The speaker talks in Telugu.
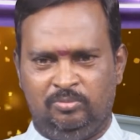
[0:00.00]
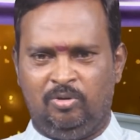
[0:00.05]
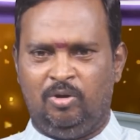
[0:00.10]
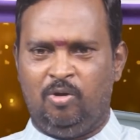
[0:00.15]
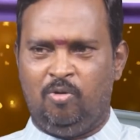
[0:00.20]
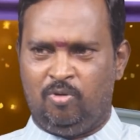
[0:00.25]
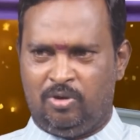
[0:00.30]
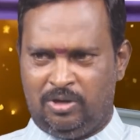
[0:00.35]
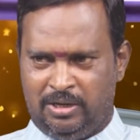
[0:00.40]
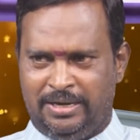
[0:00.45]
ఒక
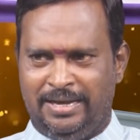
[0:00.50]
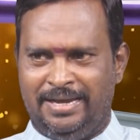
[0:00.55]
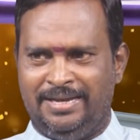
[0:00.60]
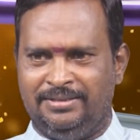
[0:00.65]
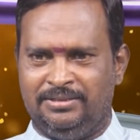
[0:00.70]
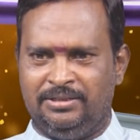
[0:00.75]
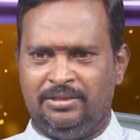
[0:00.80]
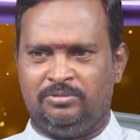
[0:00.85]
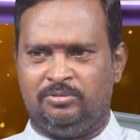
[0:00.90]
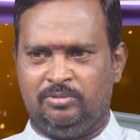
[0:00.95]
ఒక
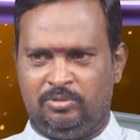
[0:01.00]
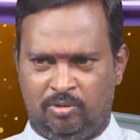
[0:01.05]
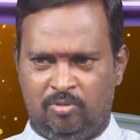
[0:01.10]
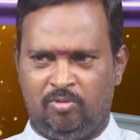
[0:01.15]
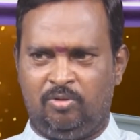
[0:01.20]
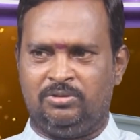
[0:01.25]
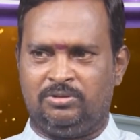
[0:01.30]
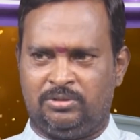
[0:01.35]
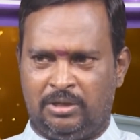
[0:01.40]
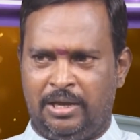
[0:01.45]
గెయిన్ చేస్తున్నారు
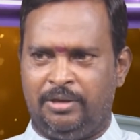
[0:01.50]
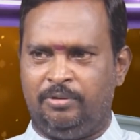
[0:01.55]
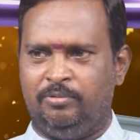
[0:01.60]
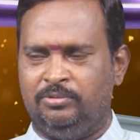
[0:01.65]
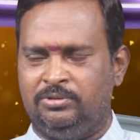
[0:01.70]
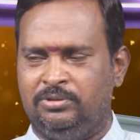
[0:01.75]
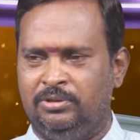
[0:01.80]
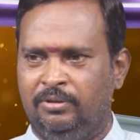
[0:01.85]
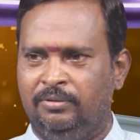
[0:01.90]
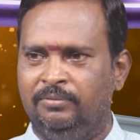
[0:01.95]
ఒక స్థాయికి
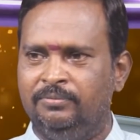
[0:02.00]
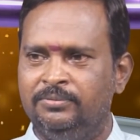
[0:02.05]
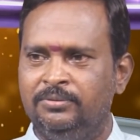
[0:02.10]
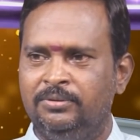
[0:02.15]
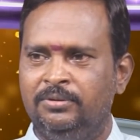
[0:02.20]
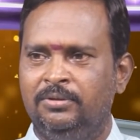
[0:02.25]
వచ్చారు